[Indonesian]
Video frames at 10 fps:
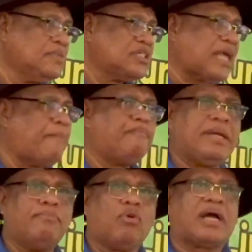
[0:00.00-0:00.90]

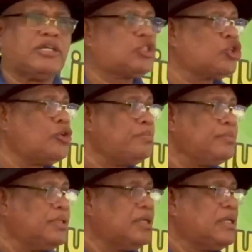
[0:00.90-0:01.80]
Sambil buka
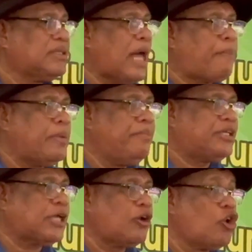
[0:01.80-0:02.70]
Zoom tapi
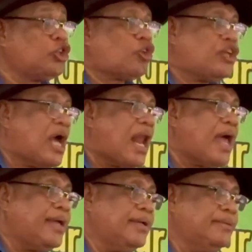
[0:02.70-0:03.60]
bisa nonton yang
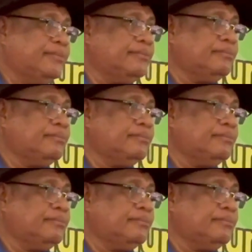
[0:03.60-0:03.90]
lain.